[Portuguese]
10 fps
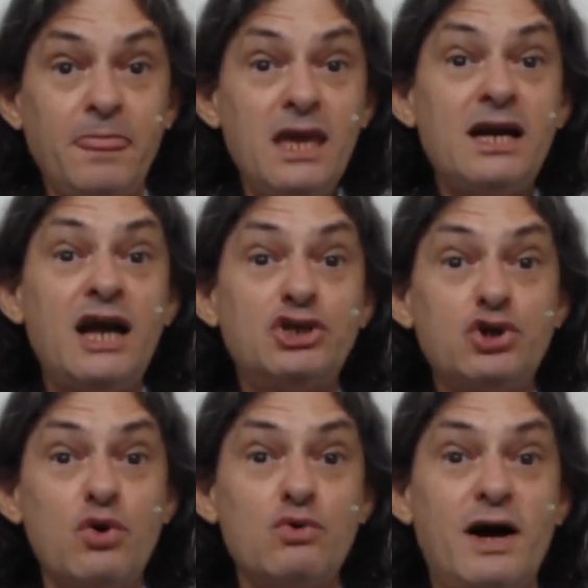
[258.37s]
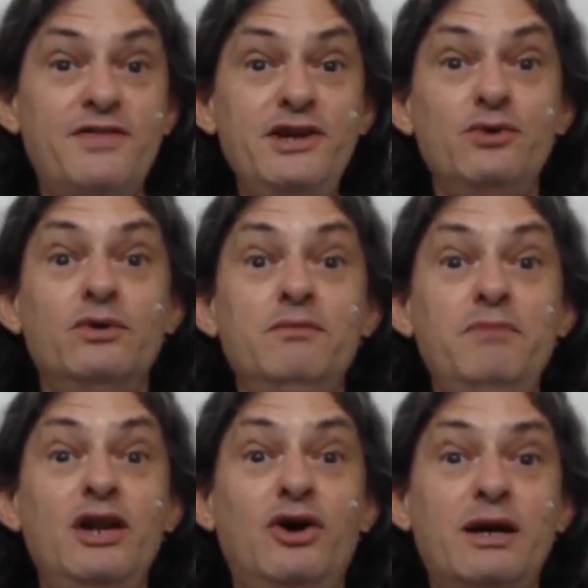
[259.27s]
Encaixou o quadril,
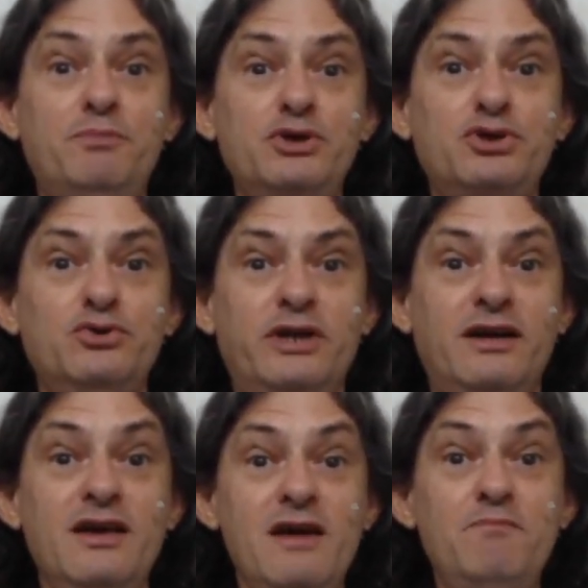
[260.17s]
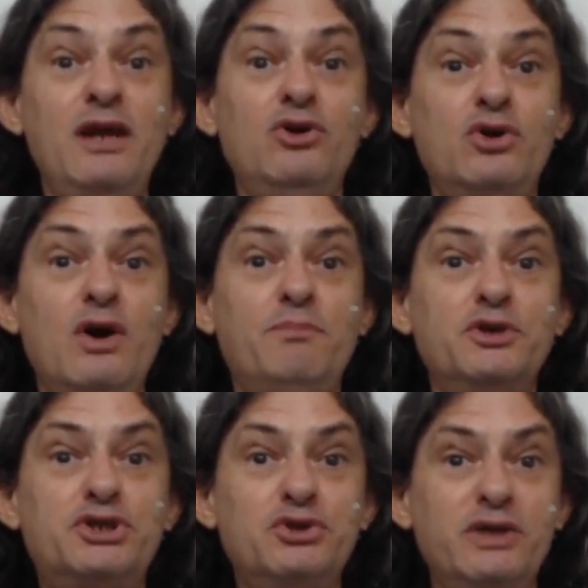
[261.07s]
melhora a postura. Melhorou a
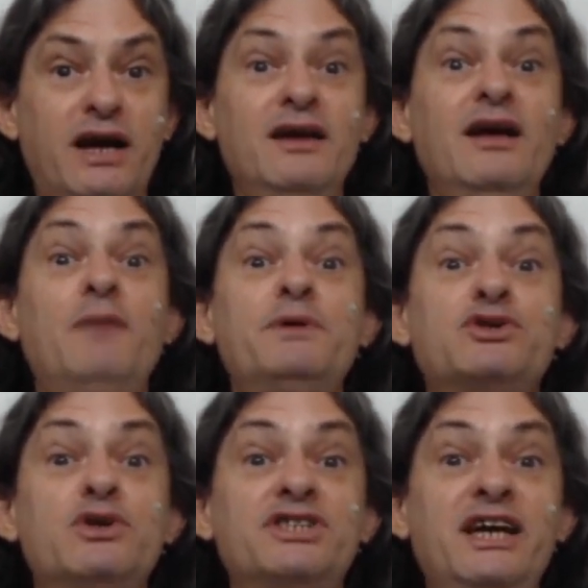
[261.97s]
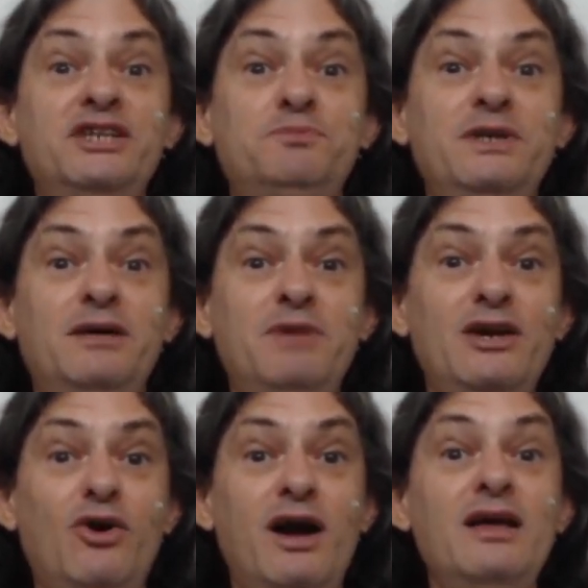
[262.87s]
postura, a pessoa já respira
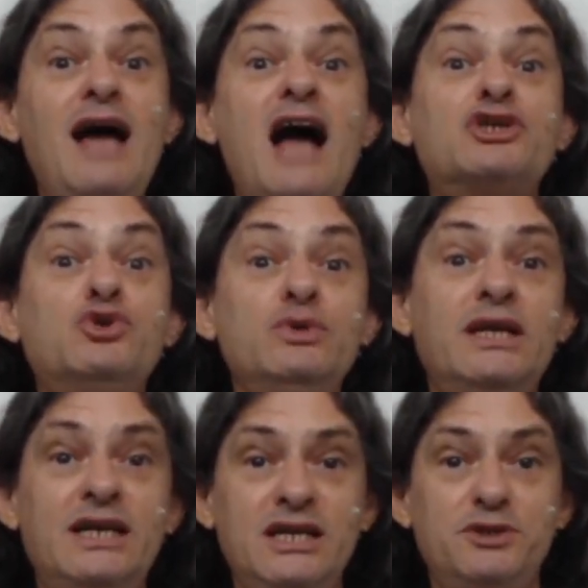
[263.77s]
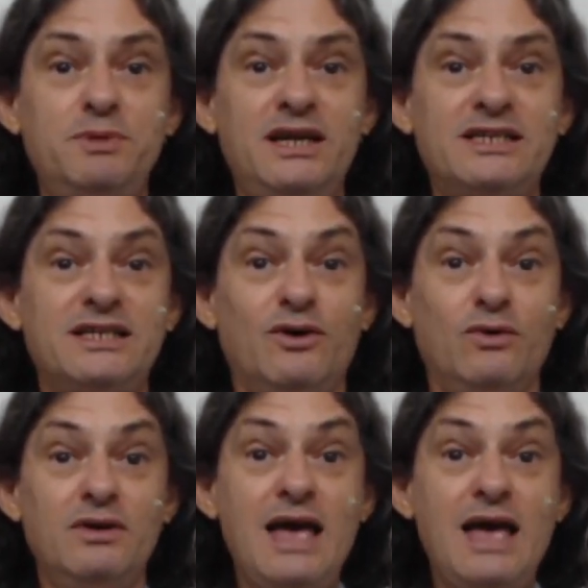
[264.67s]
melhor, ajuda na respiração.